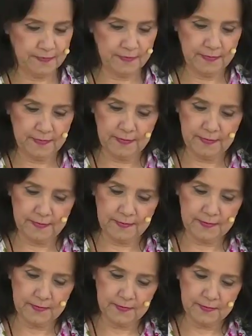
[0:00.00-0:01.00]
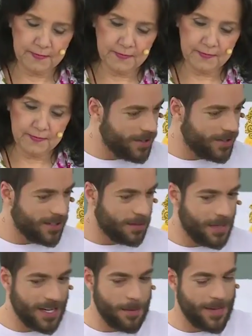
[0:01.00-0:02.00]
é que você viaja um pouquinho e se
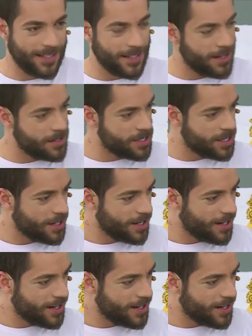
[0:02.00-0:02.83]
inspira bastante.